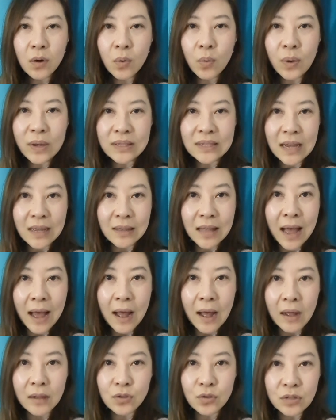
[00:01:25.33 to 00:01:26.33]
会在
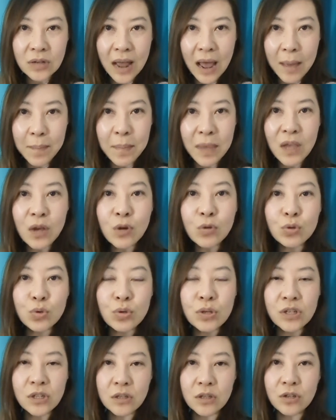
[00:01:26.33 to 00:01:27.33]
他就是还没有
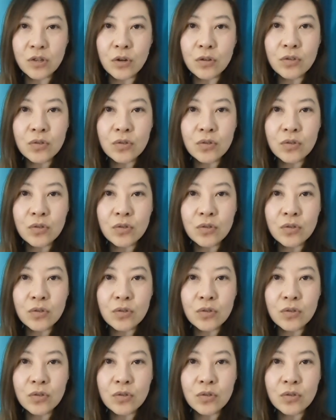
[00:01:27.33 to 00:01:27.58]
去世的时候，